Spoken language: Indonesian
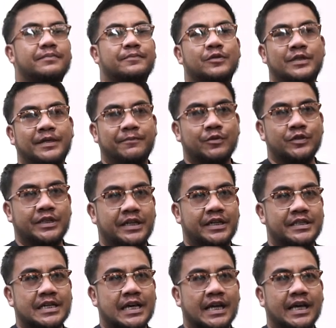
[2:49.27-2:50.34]
pusing-pusing
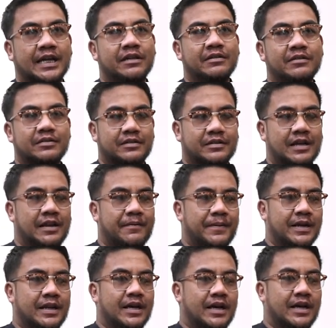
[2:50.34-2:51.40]
di jalan
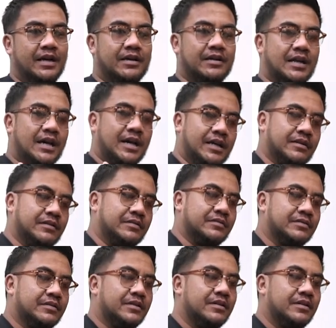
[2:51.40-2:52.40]
daripada nahan